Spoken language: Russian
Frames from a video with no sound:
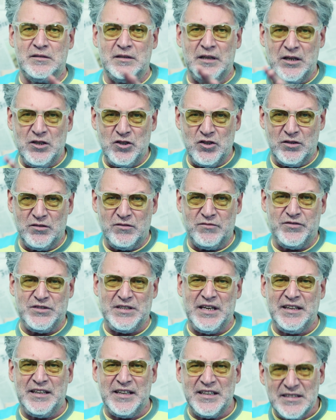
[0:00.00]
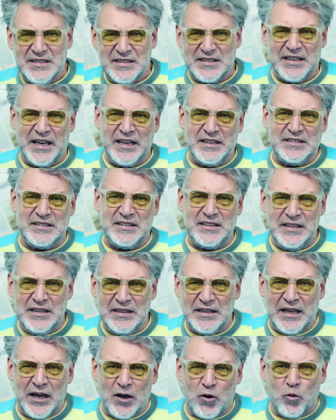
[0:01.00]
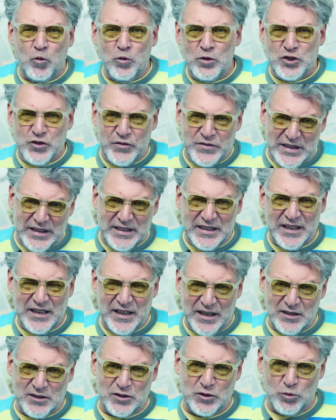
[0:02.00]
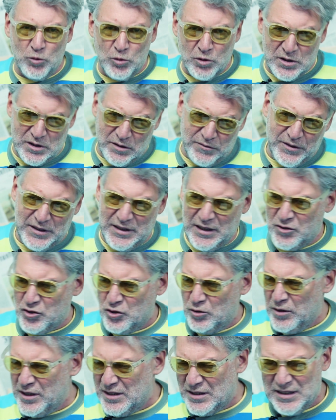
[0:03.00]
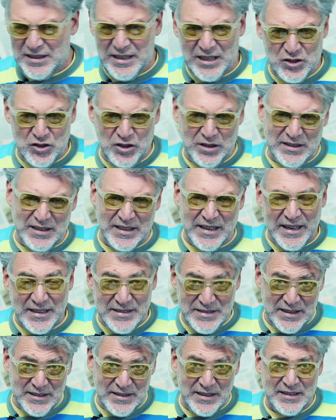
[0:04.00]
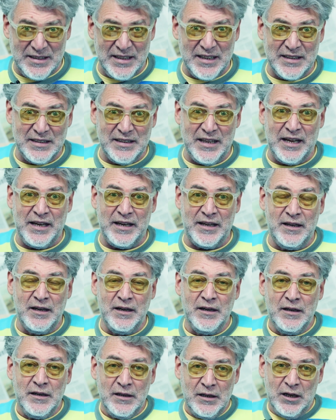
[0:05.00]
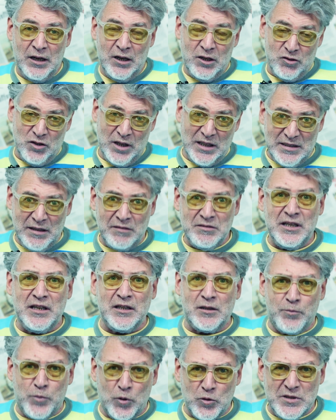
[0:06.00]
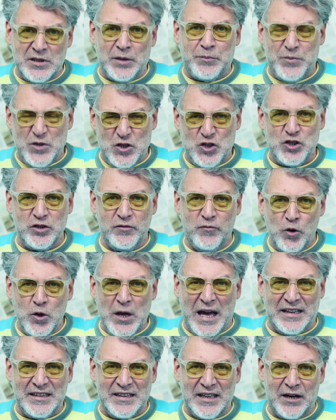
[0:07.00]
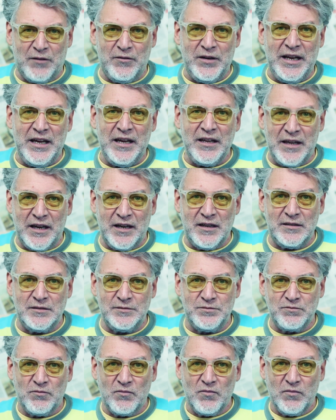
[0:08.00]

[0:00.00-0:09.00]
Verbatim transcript: значит, всякие статьи на куче всяких ресурсов, и дошло это даже и до газет и так далее. На самом деле это просто пищевое отравление –